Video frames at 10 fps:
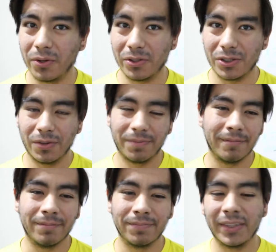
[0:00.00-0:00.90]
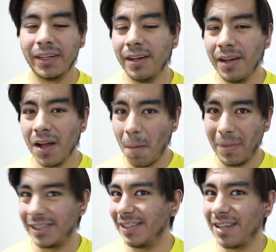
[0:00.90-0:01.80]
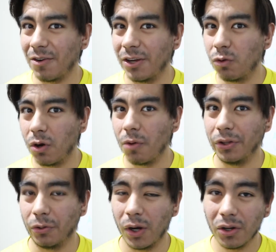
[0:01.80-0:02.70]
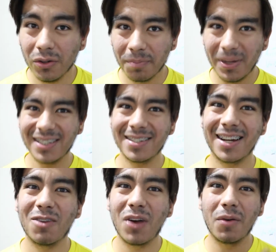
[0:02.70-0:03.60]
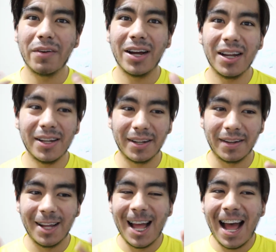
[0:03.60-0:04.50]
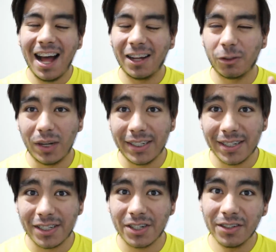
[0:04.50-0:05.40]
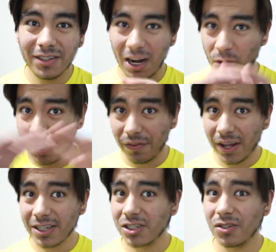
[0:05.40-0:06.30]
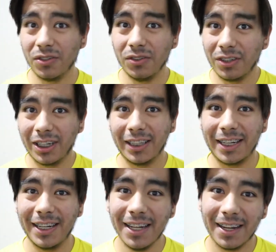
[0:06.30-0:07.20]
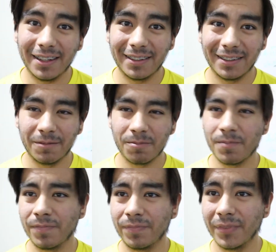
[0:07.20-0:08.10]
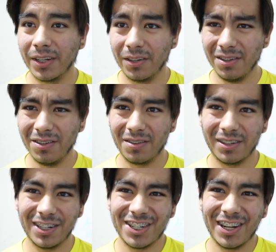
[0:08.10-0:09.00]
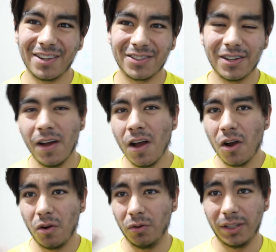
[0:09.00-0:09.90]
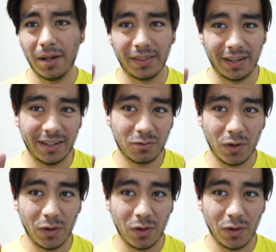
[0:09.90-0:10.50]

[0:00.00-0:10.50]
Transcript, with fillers: Bros. ¿Vas a desarrollar un nuevo videojuego? ¿Vas a sacar una nueva actualización al universo que tenía? No, qué chingados. Junta tres